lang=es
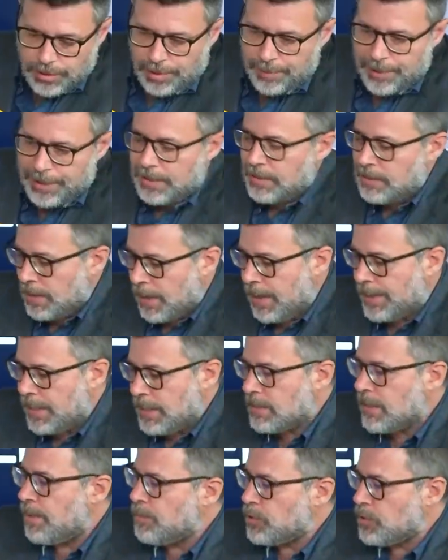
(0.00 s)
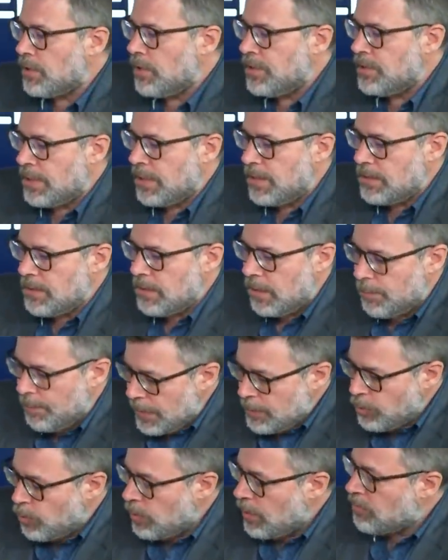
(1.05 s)
A ver, aquí estamos entre. Le
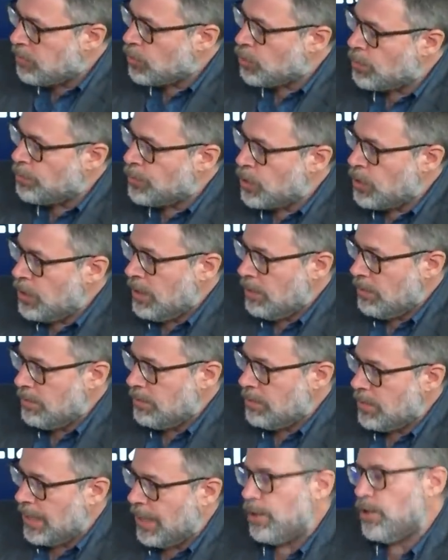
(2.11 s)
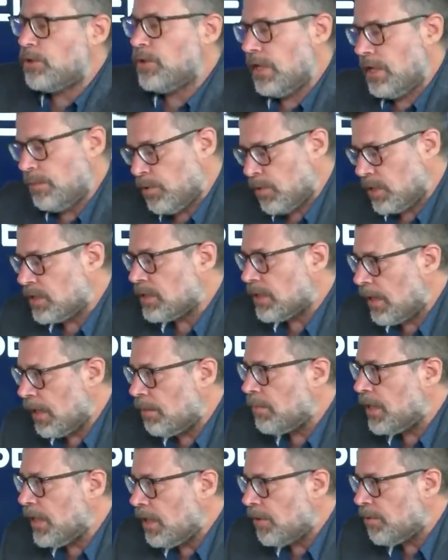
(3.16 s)
mando una foto polla que no tiene por qué ser
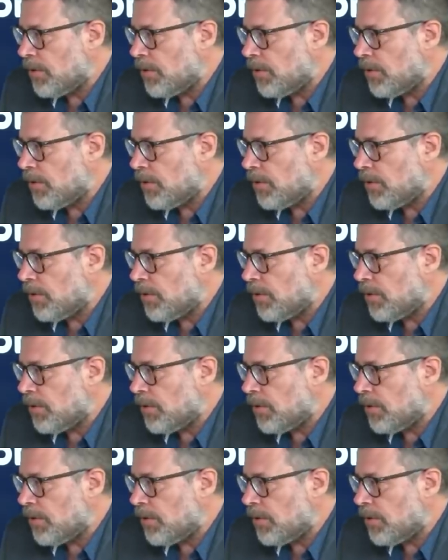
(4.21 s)
la mía, la